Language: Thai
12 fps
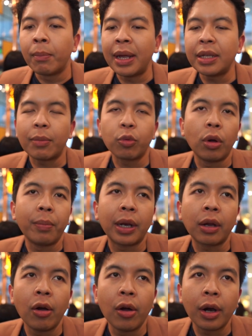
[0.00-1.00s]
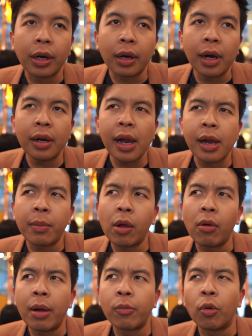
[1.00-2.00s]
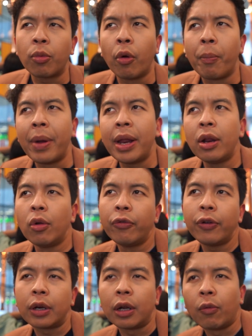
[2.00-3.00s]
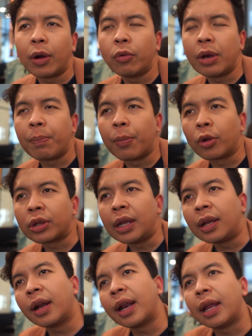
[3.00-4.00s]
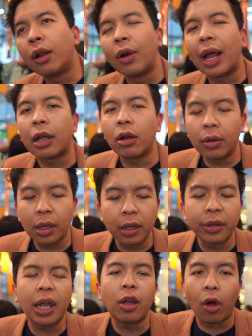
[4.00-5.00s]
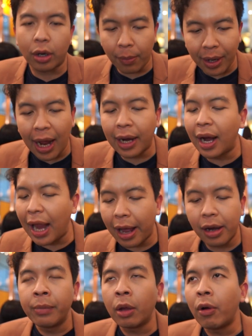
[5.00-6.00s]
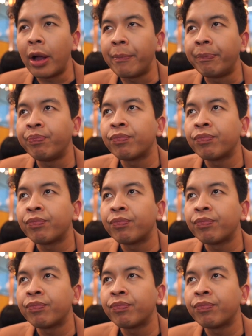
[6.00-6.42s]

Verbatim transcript: ไม่จับตัวเป็นก้อนข้างในมีความกรุบๆรไม่รู้สึกถึงวัตถุดิบโปรตีน ข้างในเท่าไหร่ก็คือไส้กรอกธรรมดานั่นแหละมีความ